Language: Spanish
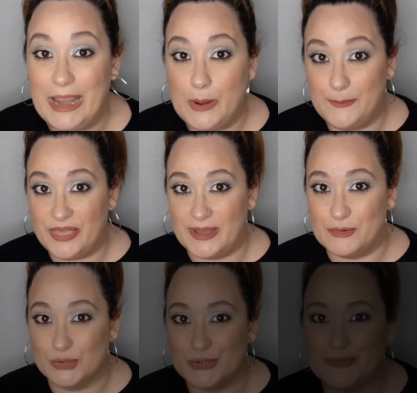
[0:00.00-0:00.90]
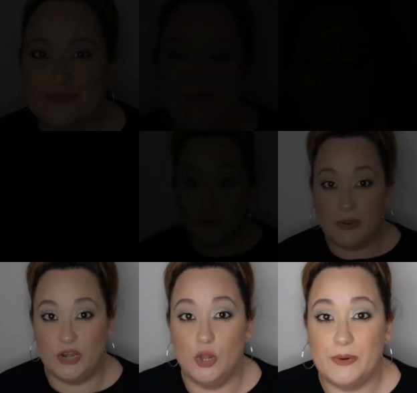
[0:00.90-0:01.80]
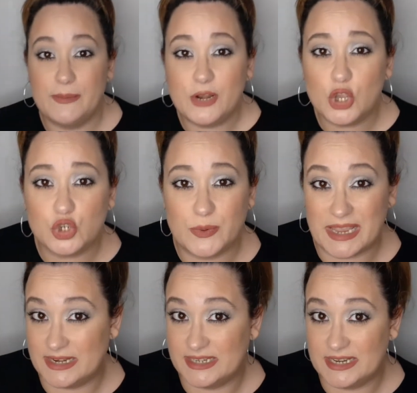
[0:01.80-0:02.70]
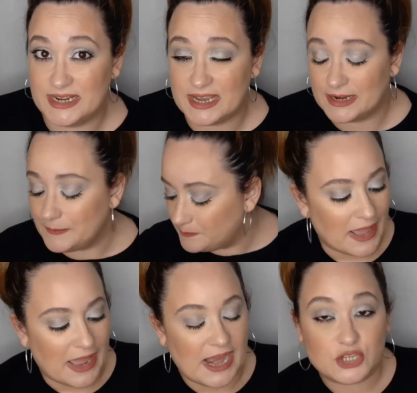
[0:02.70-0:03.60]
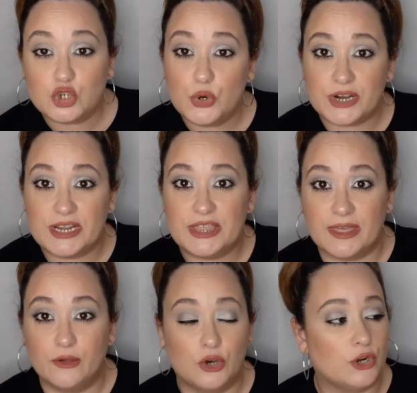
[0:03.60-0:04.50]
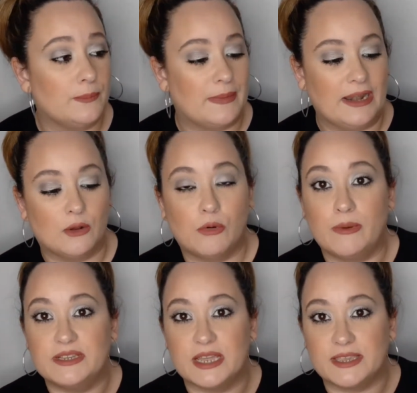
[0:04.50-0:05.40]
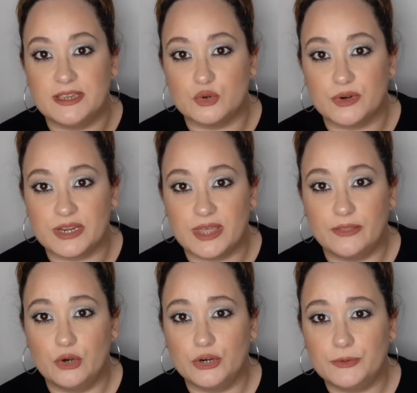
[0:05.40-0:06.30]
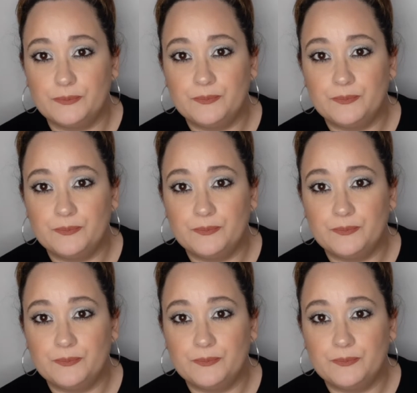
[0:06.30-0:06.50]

Empezamos. Bueno, lo primero que os voy a enseñar, esto es un rizador, ¿vale? Como veis aquí es un rizador,